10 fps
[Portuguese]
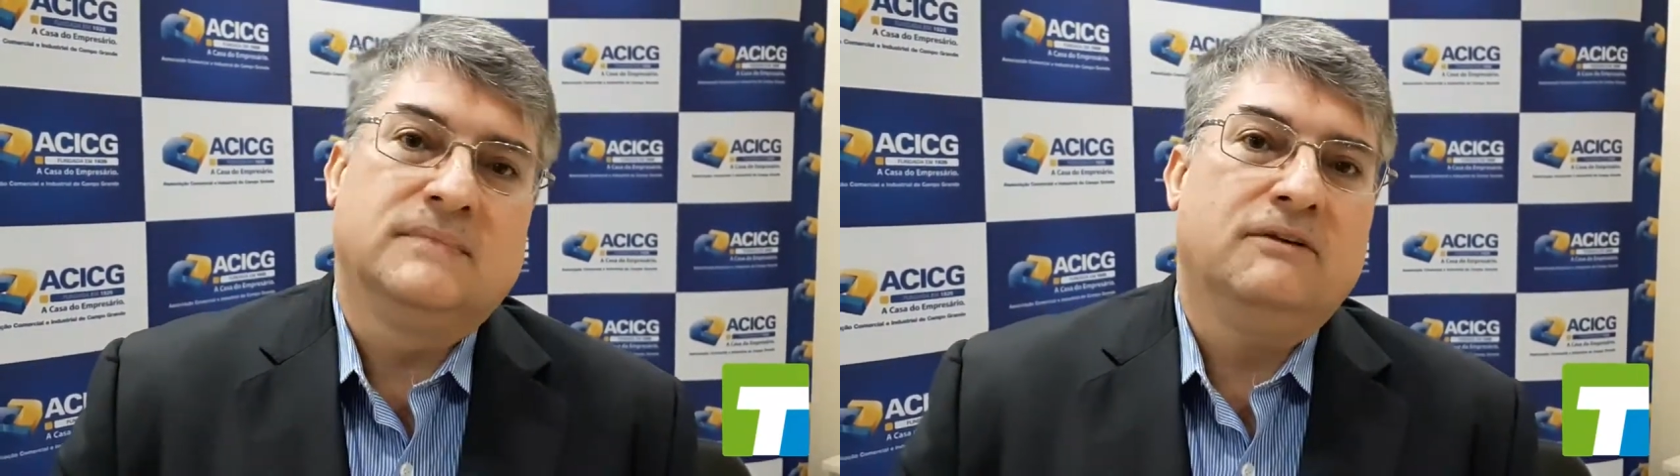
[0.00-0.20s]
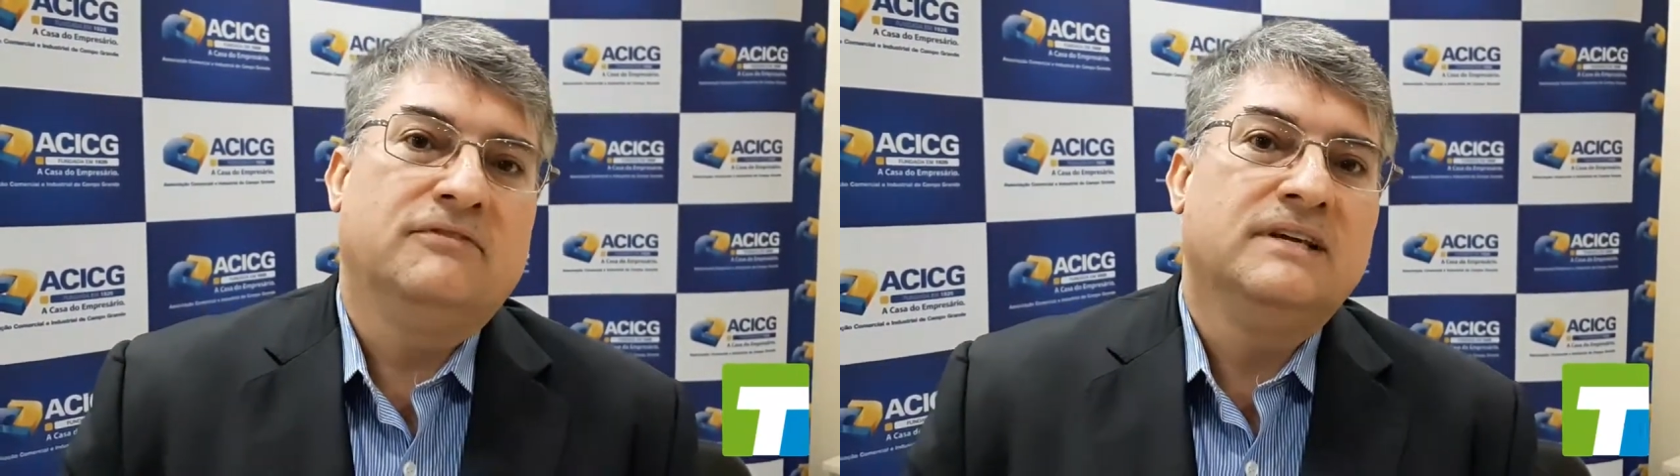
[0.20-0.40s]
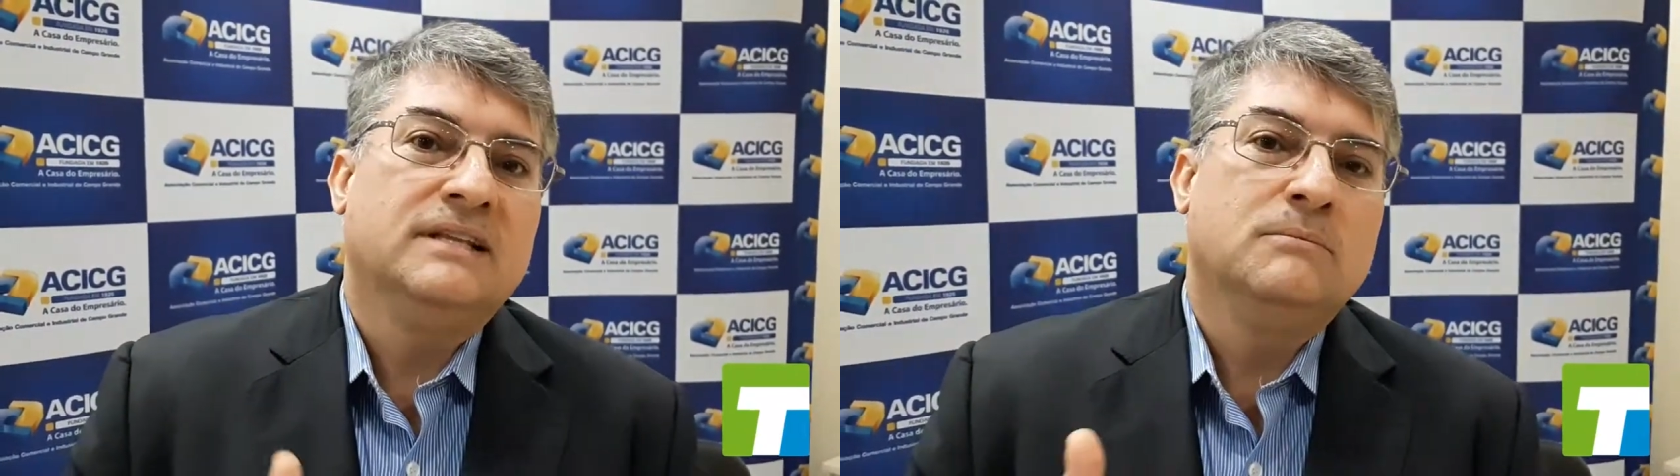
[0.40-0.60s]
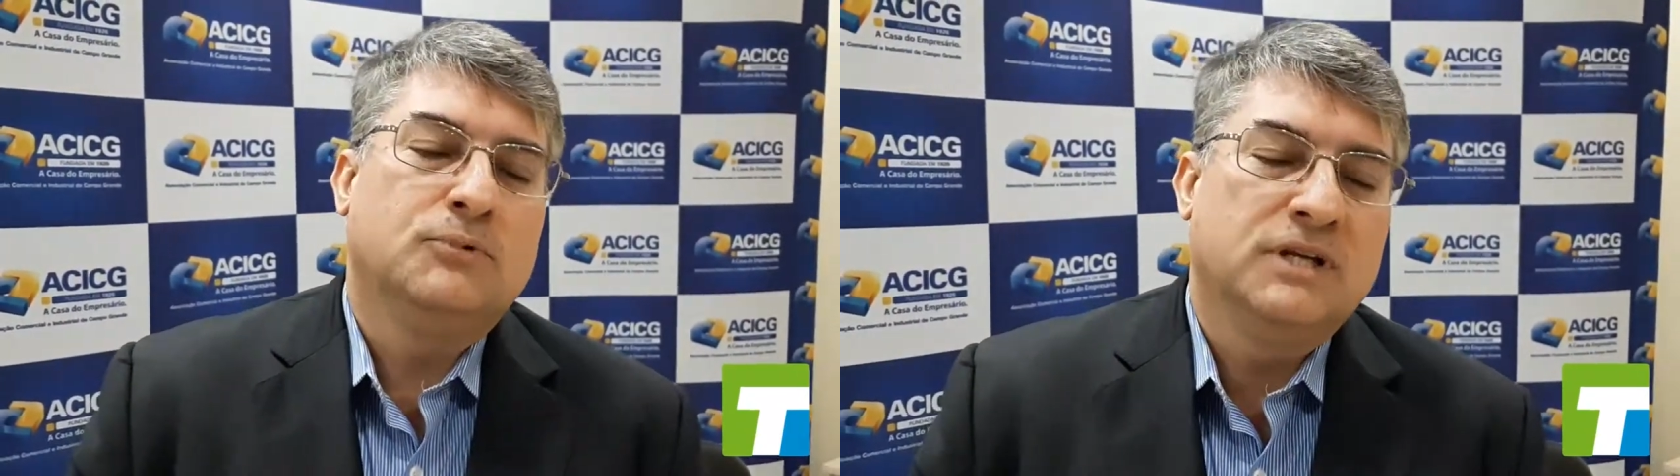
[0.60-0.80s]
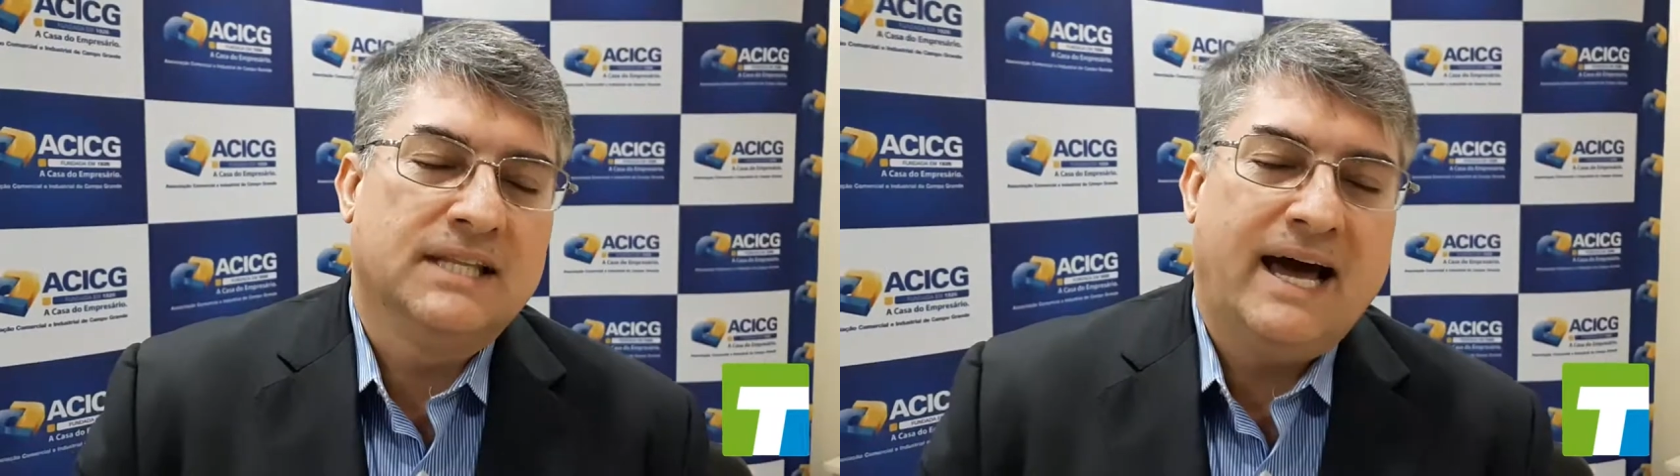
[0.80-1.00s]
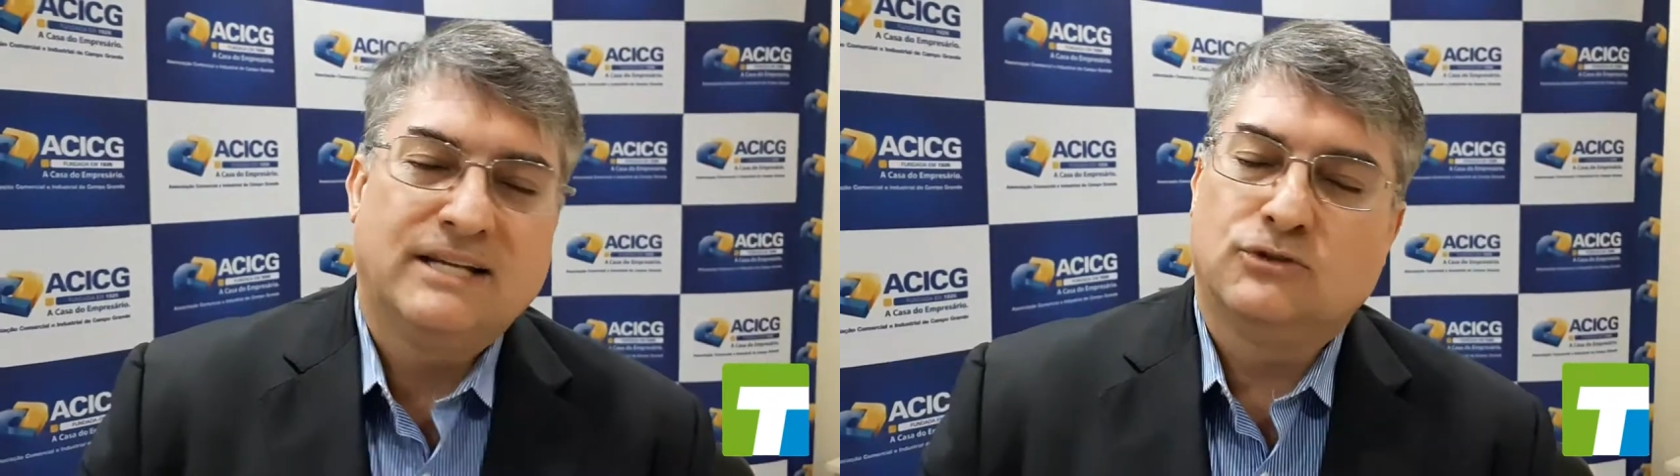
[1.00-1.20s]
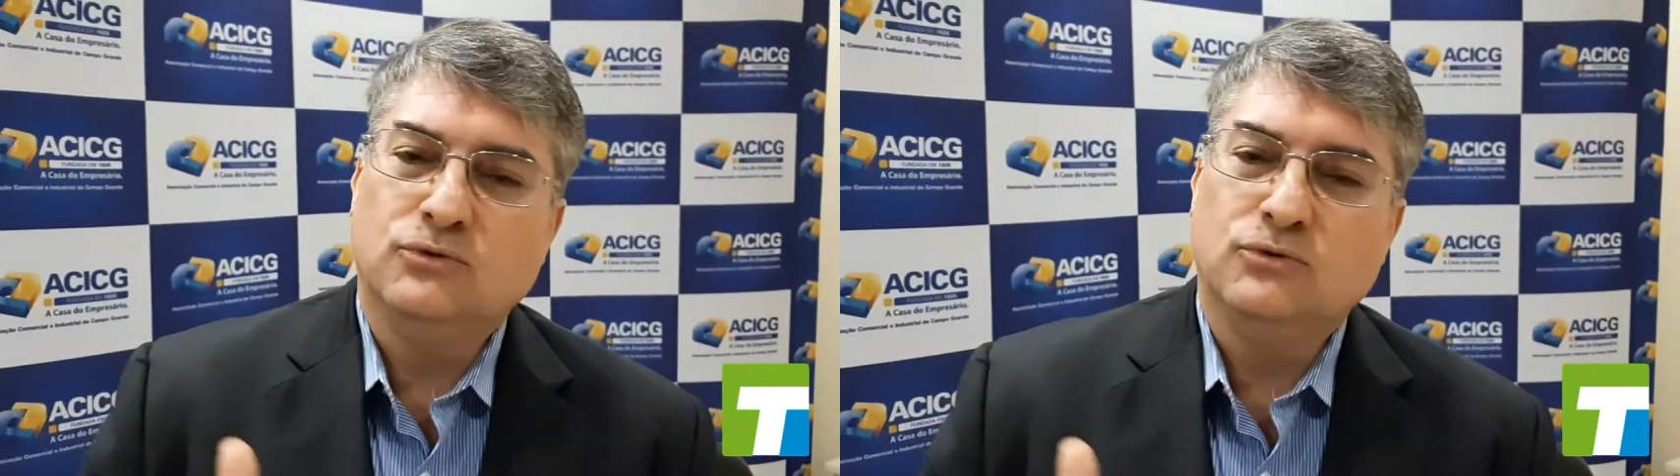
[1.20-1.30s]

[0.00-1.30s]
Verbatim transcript: né, fim da impunidade,